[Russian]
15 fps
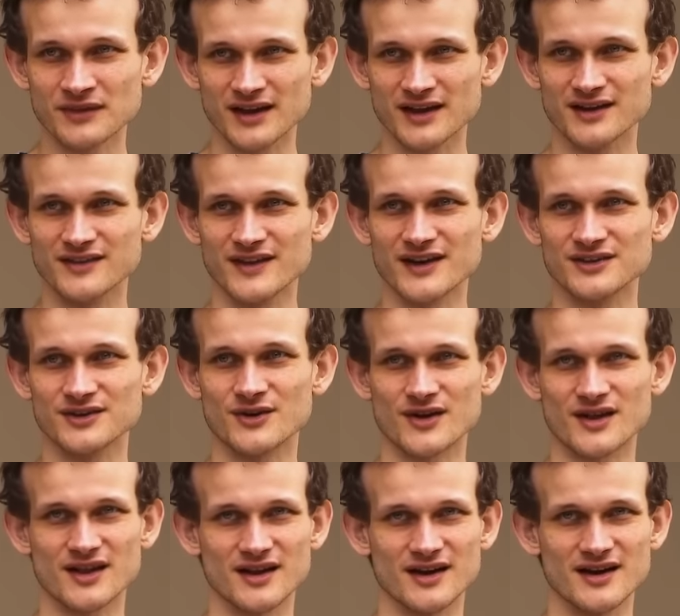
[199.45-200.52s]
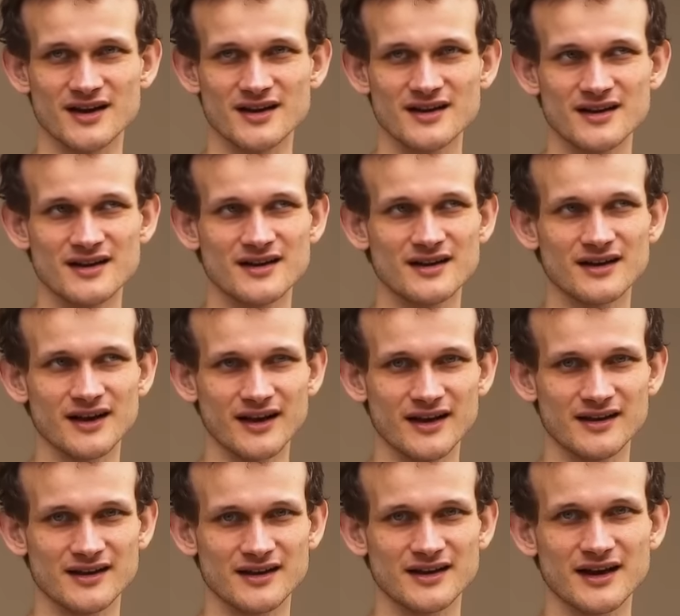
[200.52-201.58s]
Так что я думаю, Такая
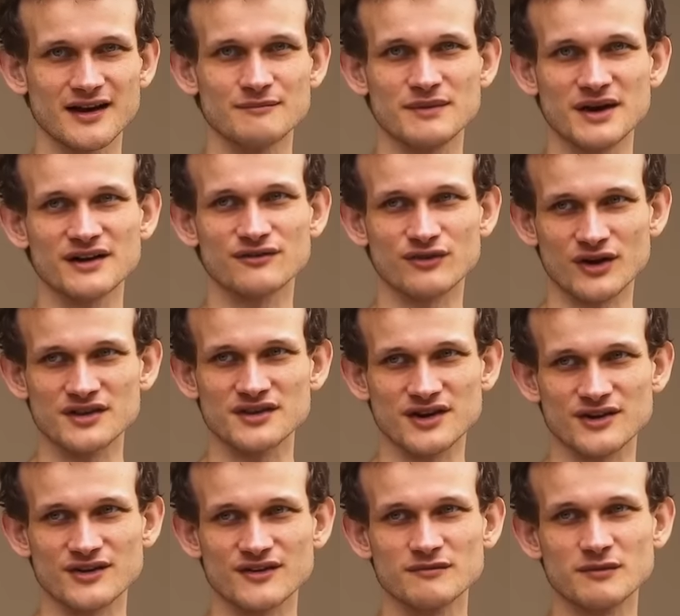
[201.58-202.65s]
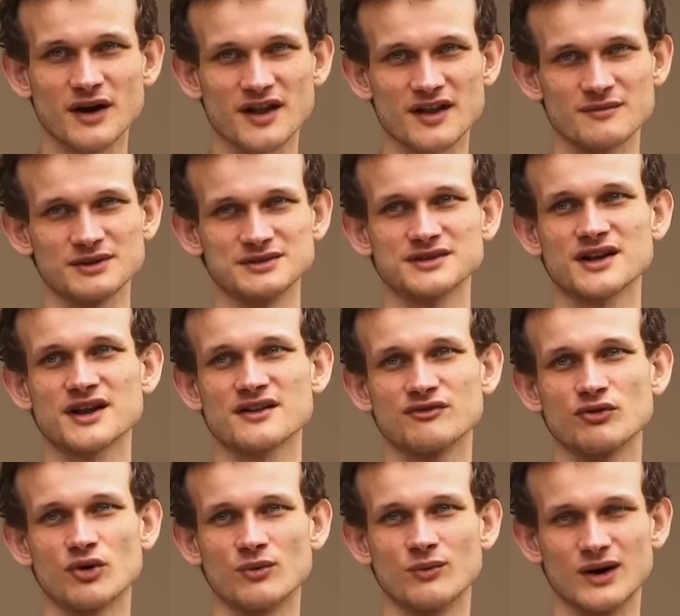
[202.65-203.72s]
возможность является большой возможностью для
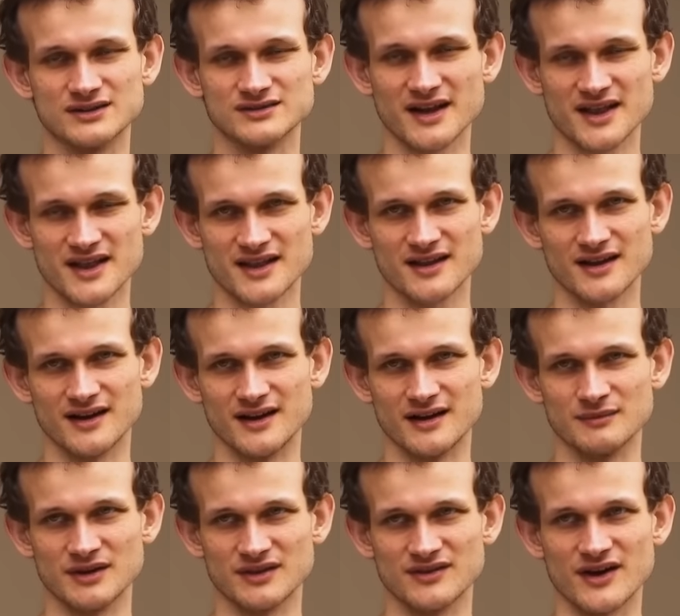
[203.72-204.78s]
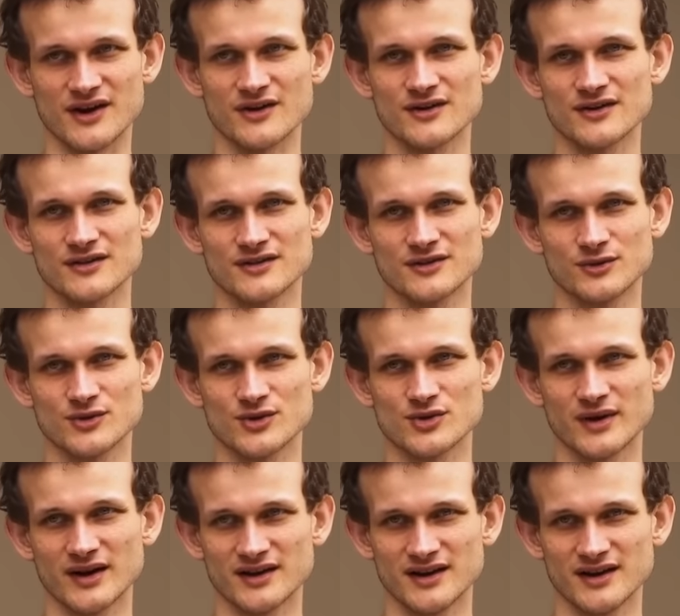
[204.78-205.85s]
кошельков в значительной степени
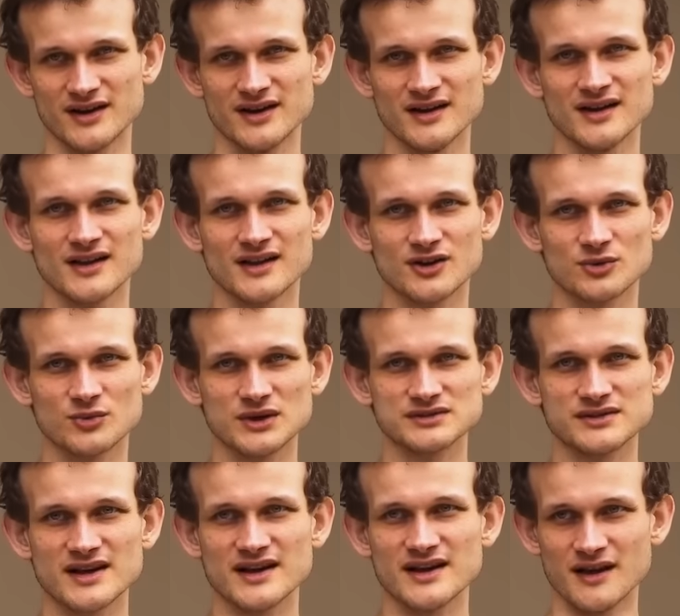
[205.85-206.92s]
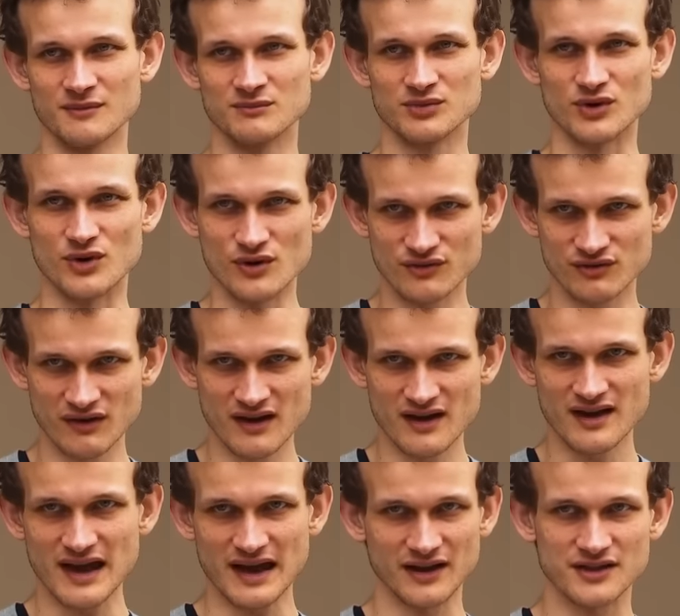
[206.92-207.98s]
пытаться принципиально улучшить
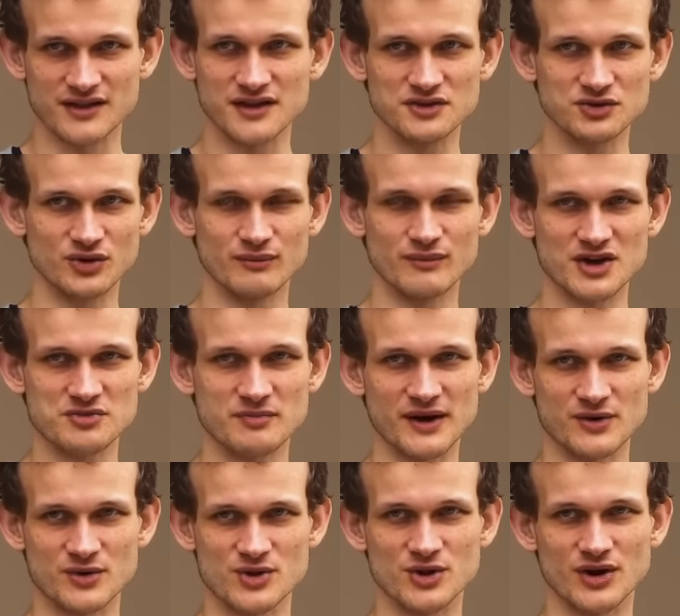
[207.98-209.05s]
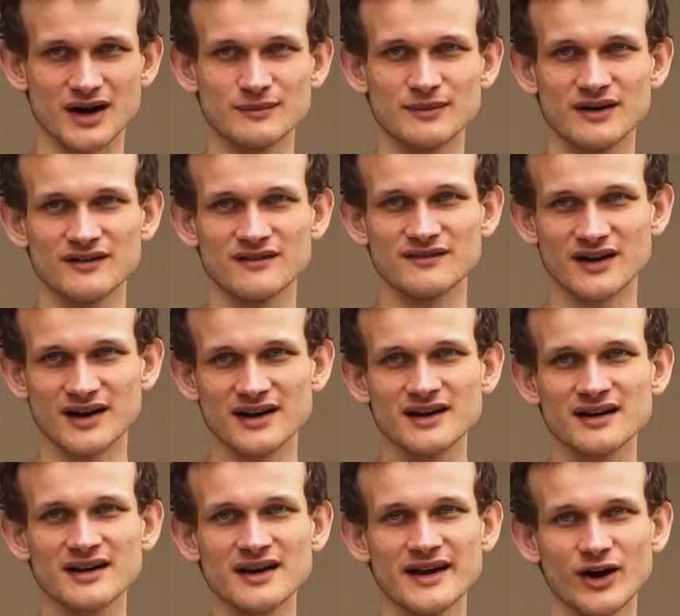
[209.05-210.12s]
данную ситуацию и помогать
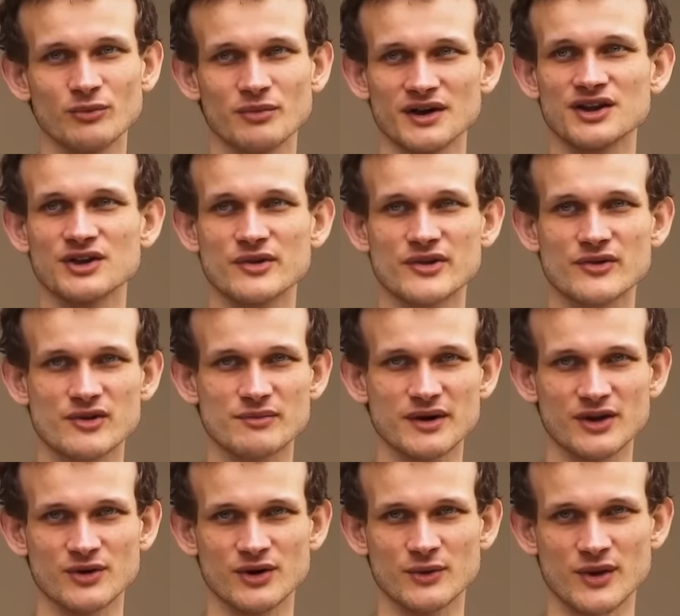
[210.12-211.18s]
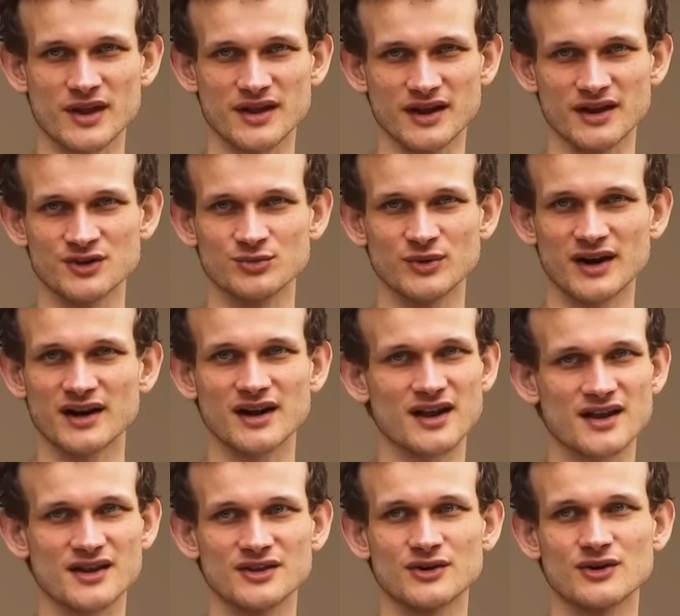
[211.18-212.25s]
пользователям понять то, куда они
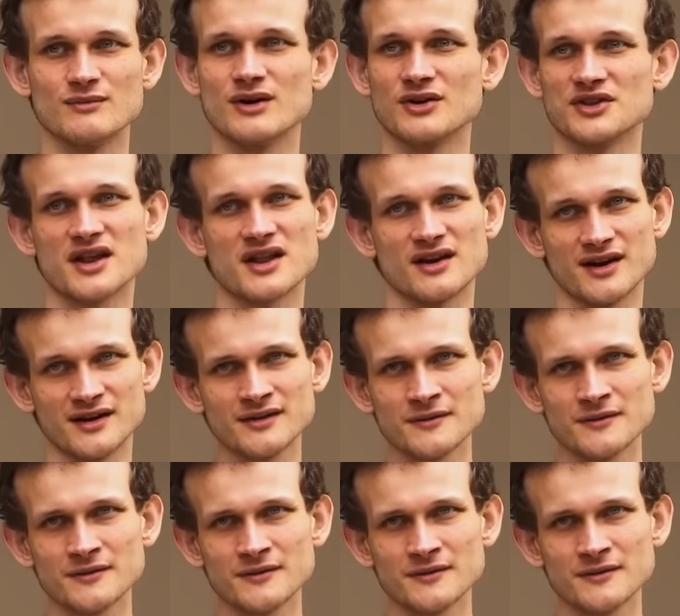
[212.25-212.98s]
собираются нажать